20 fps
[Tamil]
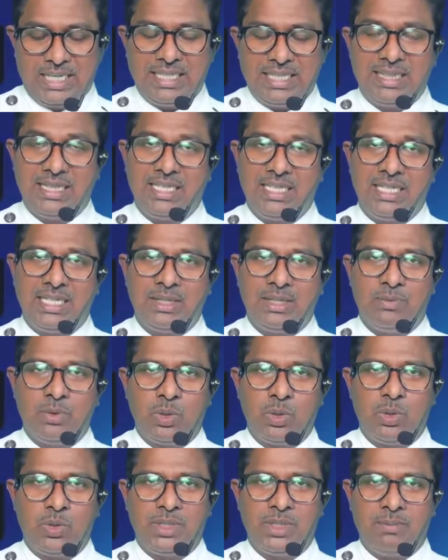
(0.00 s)
கத்தருக்கு
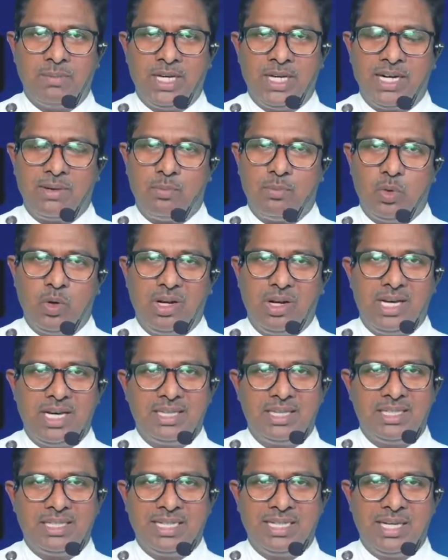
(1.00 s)
விரோதமான
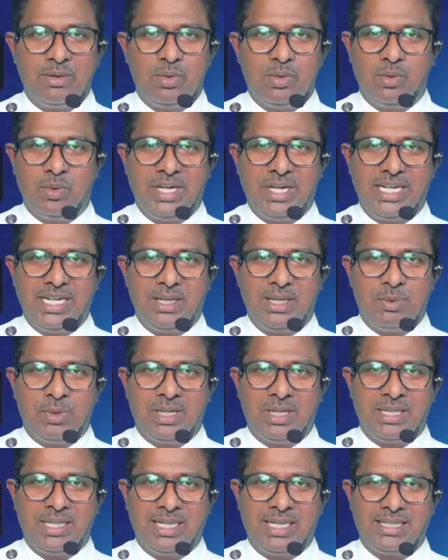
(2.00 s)
பொல்லாத நினைவு ஒன்றே
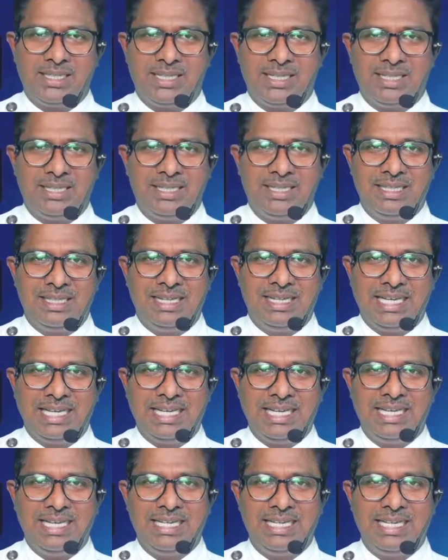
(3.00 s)
ஒன்றுதான் அது என்ன
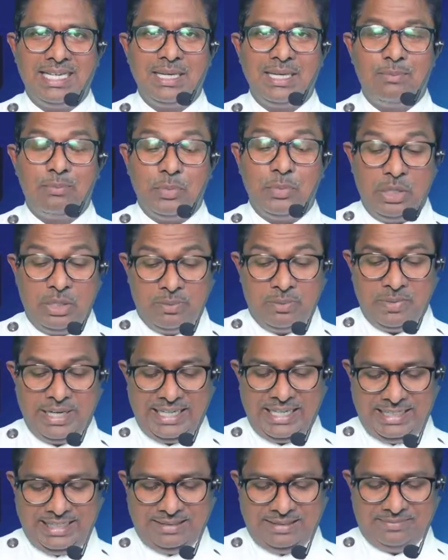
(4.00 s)

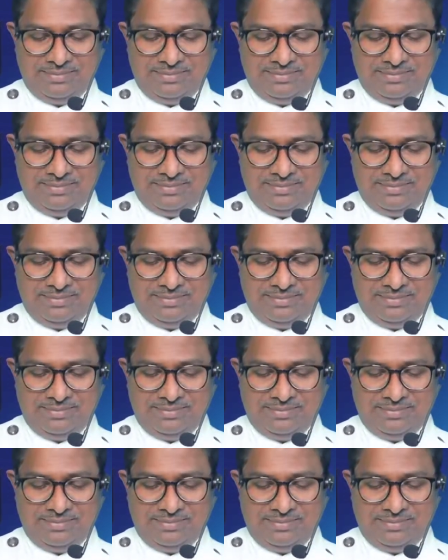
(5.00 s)
பெருமை